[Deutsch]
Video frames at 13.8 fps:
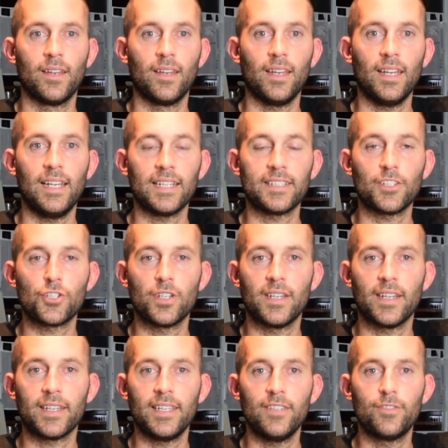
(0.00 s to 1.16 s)
Elektrische
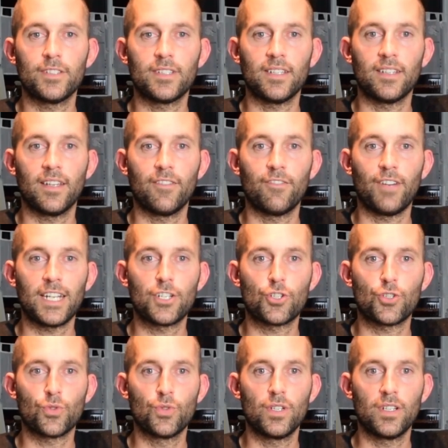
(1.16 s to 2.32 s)
Energie wird in
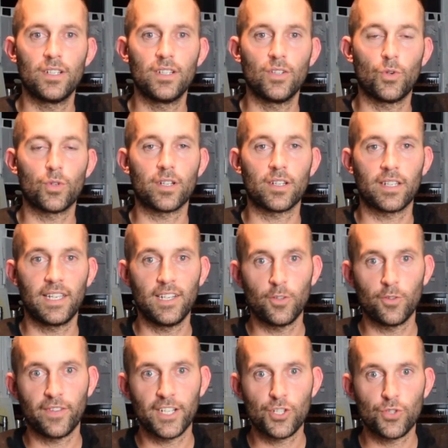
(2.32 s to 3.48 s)
Wattstunden oder
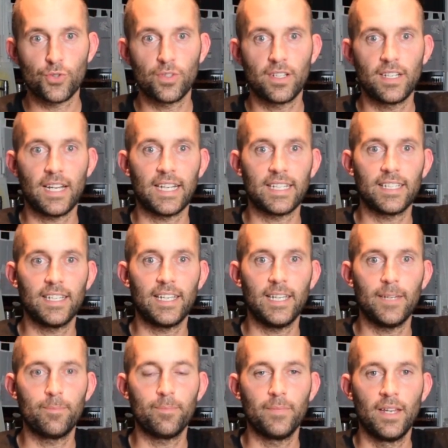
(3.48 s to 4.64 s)
Kilowattstunden
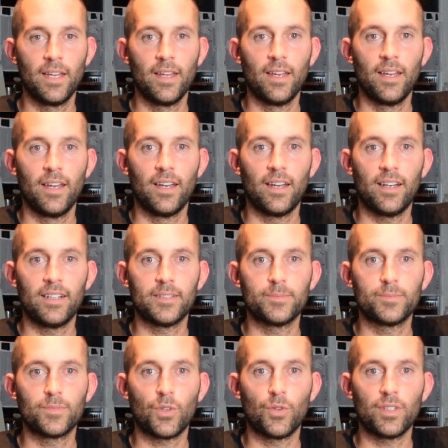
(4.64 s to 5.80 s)
angegeben
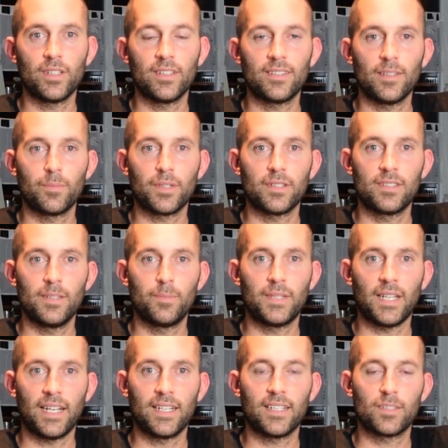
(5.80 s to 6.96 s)
ähm, und ist im Prinzip
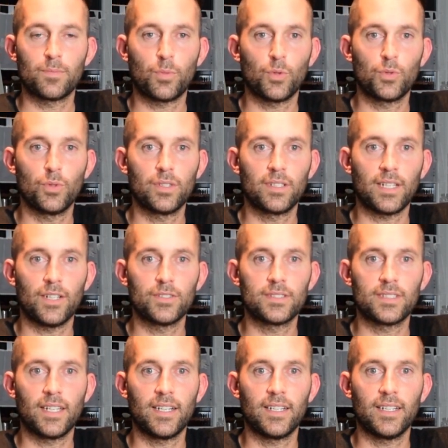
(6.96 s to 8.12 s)
dann das Produkt aus
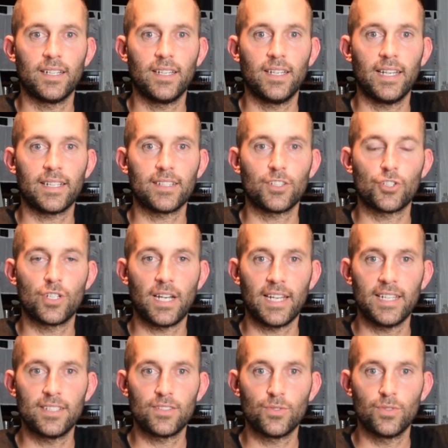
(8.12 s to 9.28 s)
der elektrischen
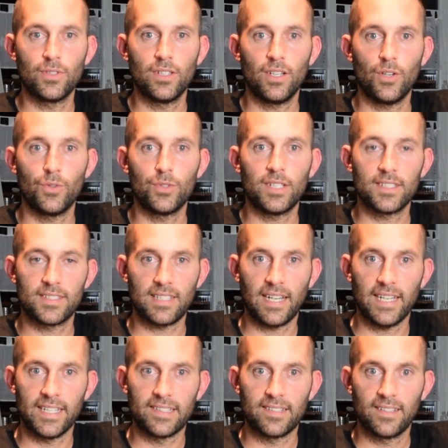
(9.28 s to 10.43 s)
Leistung und der
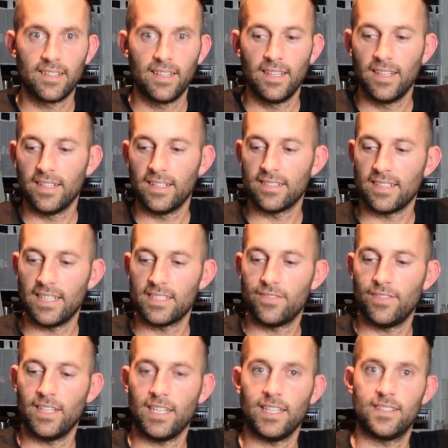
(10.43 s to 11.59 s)
Zeit. Das heißt,
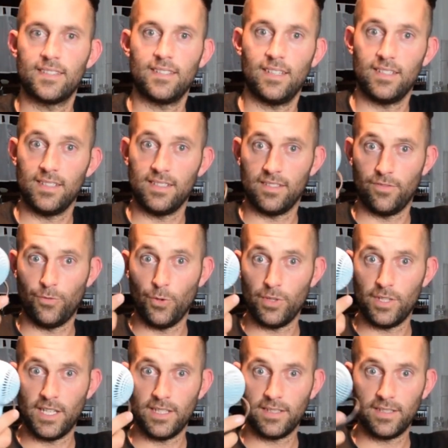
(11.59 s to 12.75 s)
wenn ich jetzt diesen Föhn
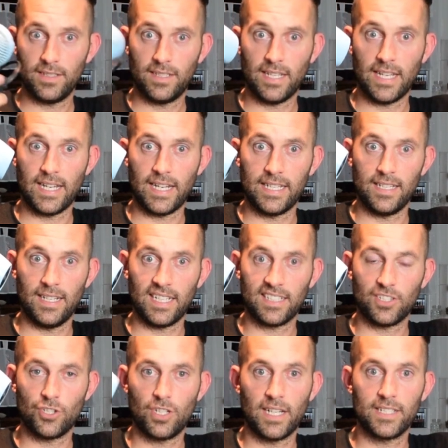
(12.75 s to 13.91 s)
hier, der ja eine
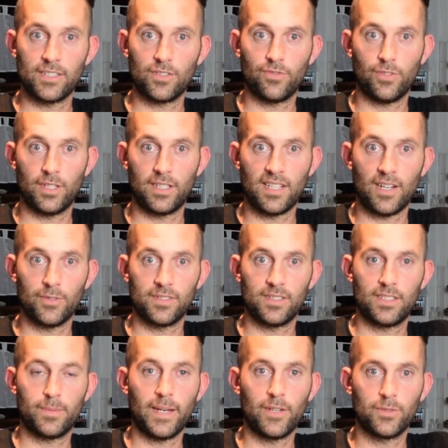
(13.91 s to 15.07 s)
elektrische Leistung von
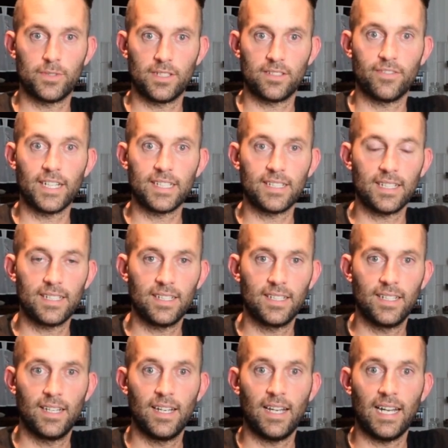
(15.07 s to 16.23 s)
1200 Watt hat,
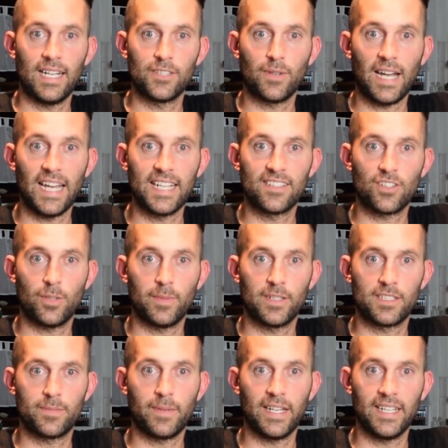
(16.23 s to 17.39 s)
also
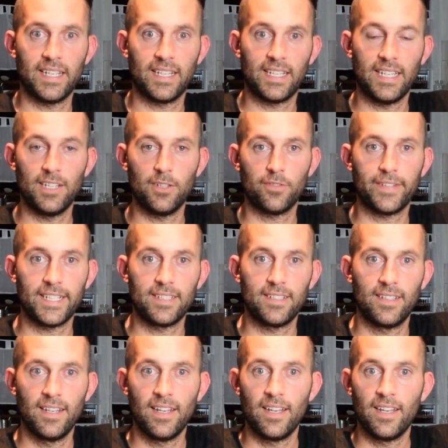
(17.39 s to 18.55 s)
1,2 Kilowatt,
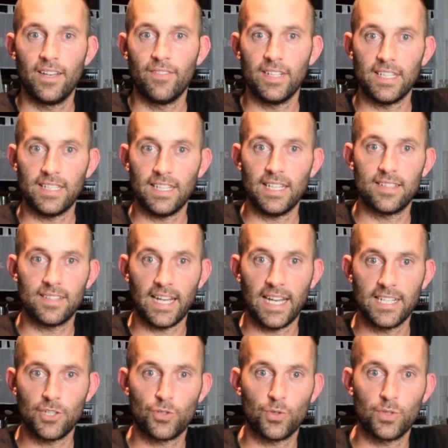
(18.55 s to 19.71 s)
wenn ich den jetzt
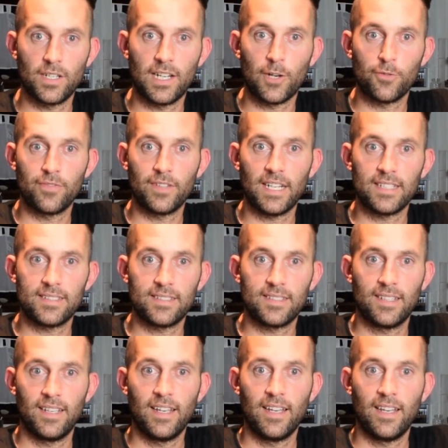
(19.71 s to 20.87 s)
eine Stunde laufen lasse,
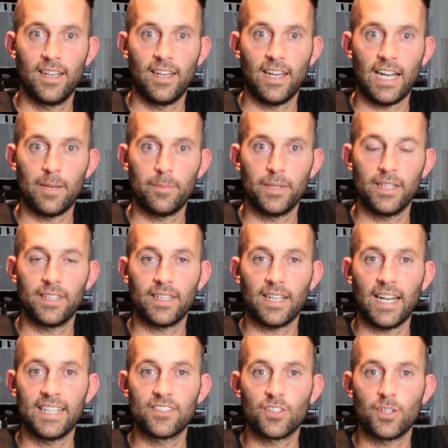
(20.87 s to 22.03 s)
habe ich
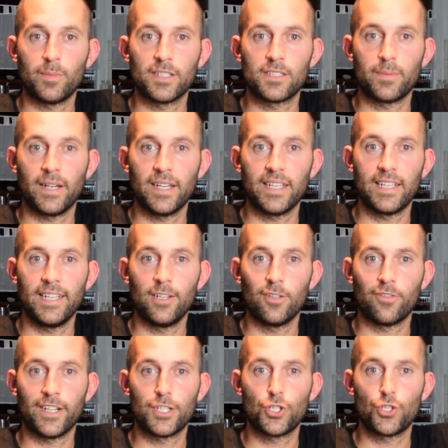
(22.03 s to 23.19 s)
1,2
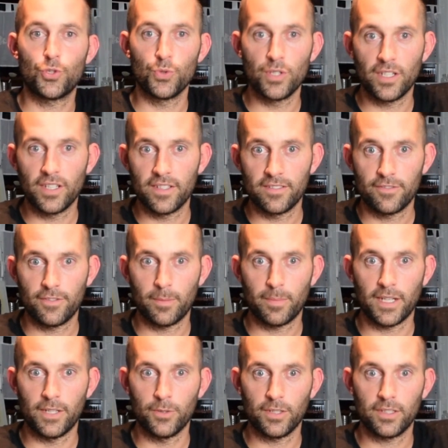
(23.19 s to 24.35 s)
Kilowattstunden
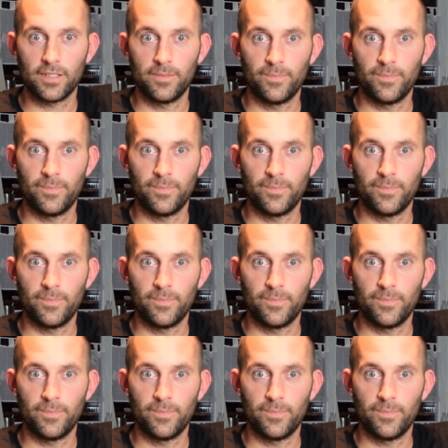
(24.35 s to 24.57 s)
verbraucht.